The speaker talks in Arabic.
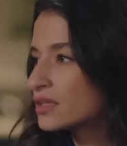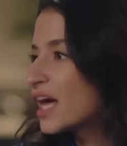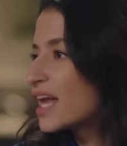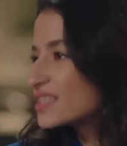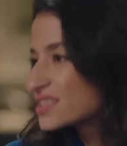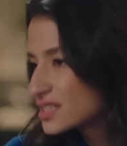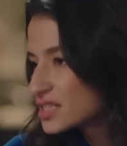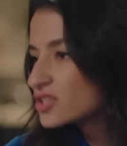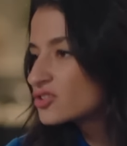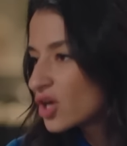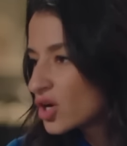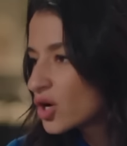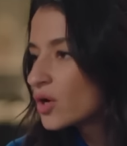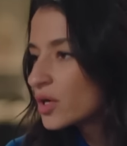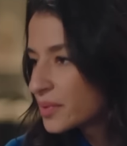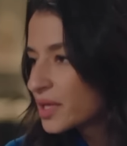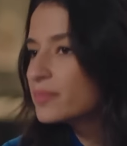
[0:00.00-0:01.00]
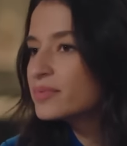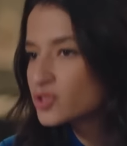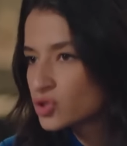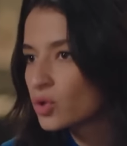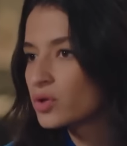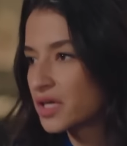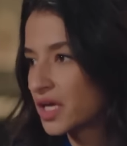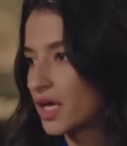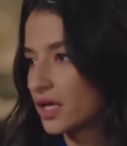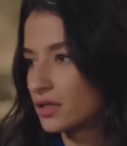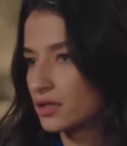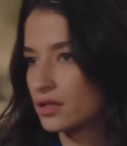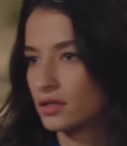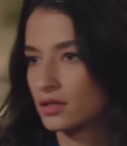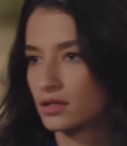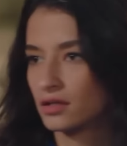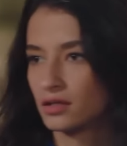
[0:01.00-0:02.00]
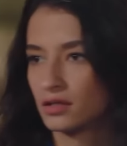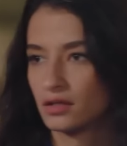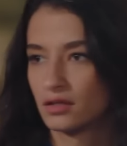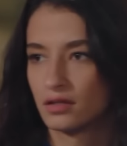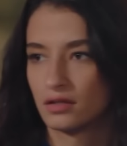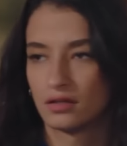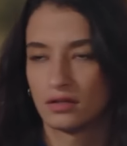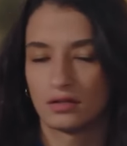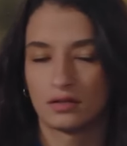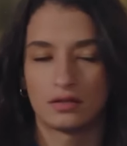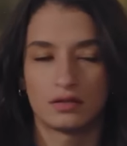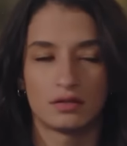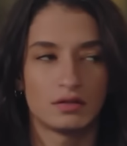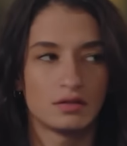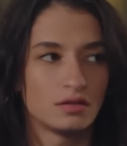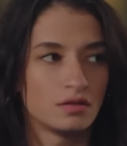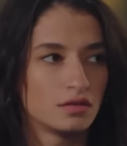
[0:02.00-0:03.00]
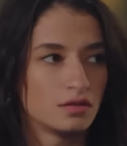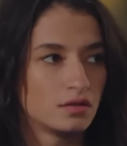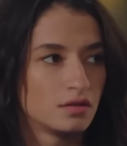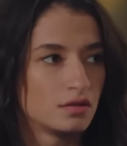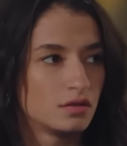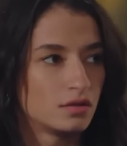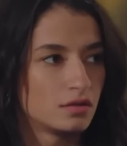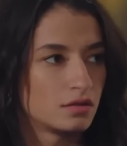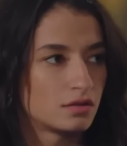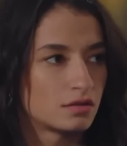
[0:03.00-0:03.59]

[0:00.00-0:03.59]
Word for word: ده على اساس ان طاهر هو اللي بيجيب لي شغل يعني طب وايه المشكله